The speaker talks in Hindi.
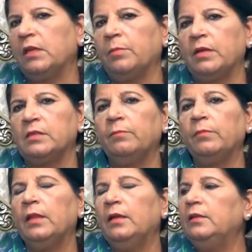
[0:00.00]
के पास
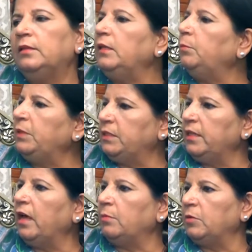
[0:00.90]
तीन
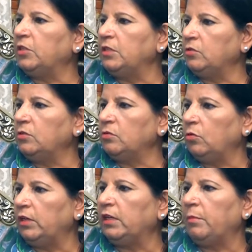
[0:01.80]
पीसीआर मशीन
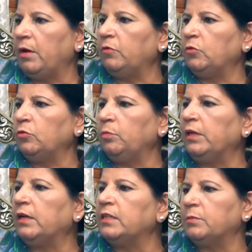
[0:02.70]
होने के बावजूद भी
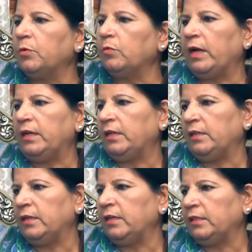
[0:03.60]
किट्स प्रोवाइड नहीं
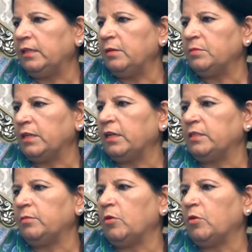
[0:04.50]
की गई थी किम्स के किसी भी